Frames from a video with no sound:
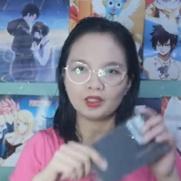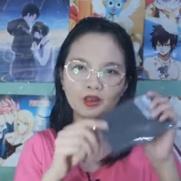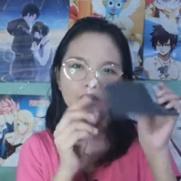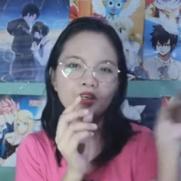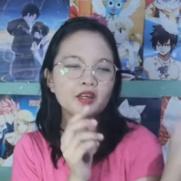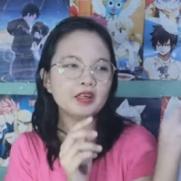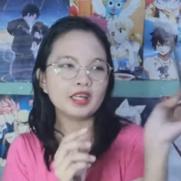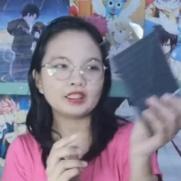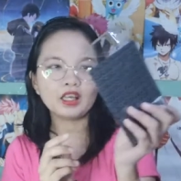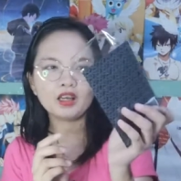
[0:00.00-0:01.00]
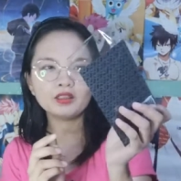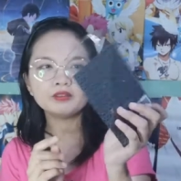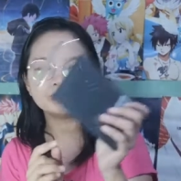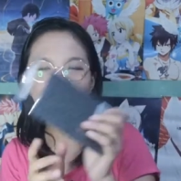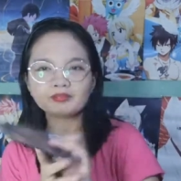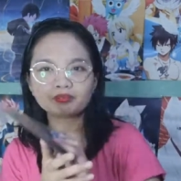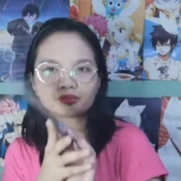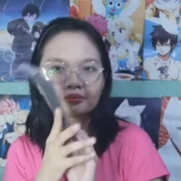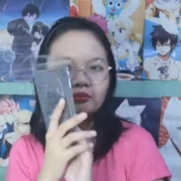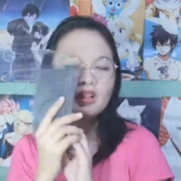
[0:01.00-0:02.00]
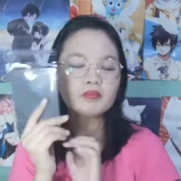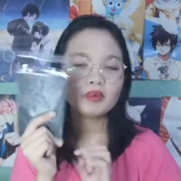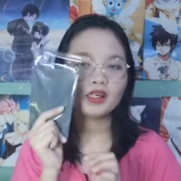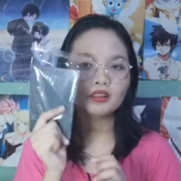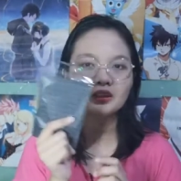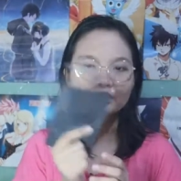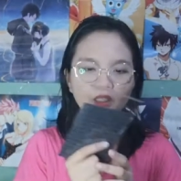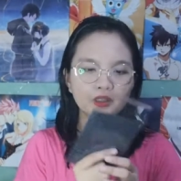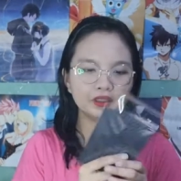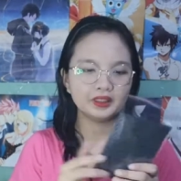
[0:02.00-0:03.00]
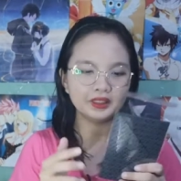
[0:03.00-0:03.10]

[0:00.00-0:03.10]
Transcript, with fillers: So, ito, meron ako nito.